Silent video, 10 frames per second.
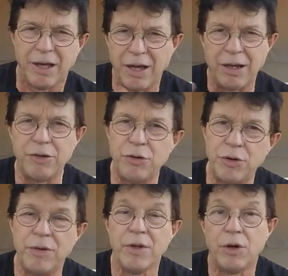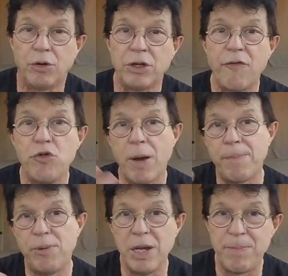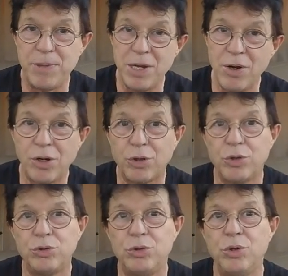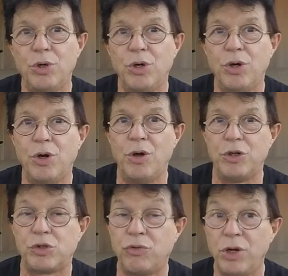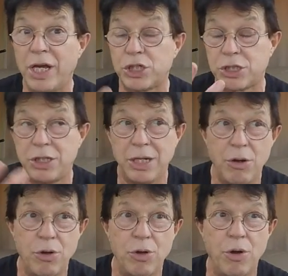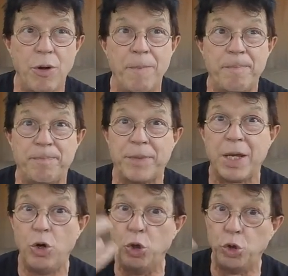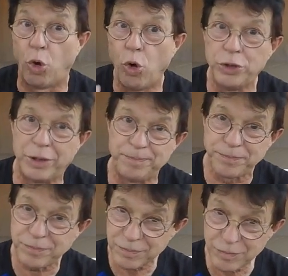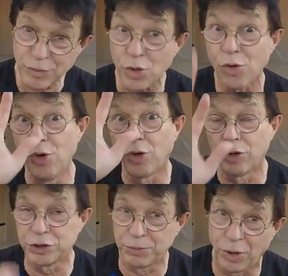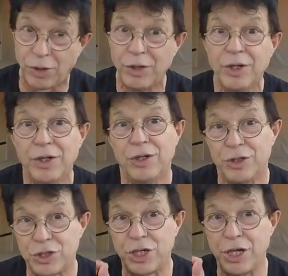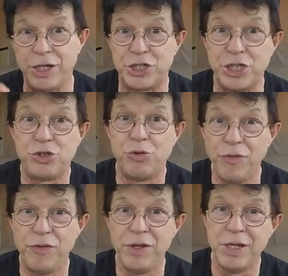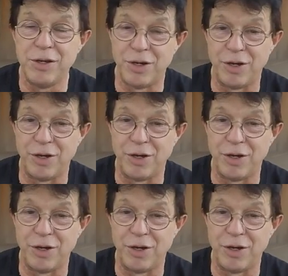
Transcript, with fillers: euh, on a vu un peu l'épilogue du je voulais acheter le, drone. Heureusement, j'ai suivi